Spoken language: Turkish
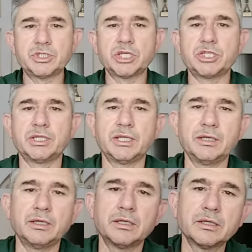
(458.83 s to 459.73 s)

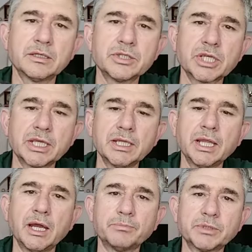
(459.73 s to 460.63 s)
Çeşitli
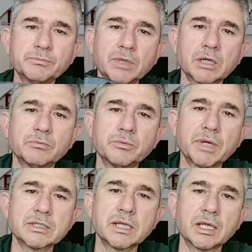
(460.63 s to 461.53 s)
şekilde yaptım. Bakın bu
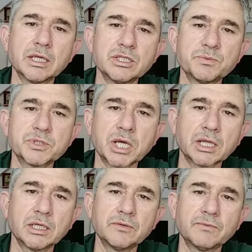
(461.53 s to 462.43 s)
biraz daha geniş
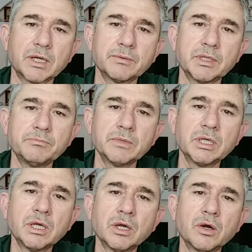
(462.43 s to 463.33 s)
bıçaklarım var benim.
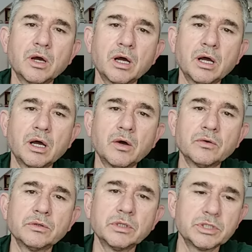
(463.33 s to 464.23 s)

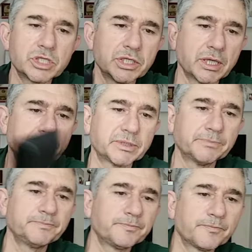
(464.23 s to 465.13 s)
Onun için
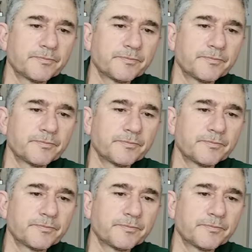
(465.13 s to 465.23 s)
yaptım.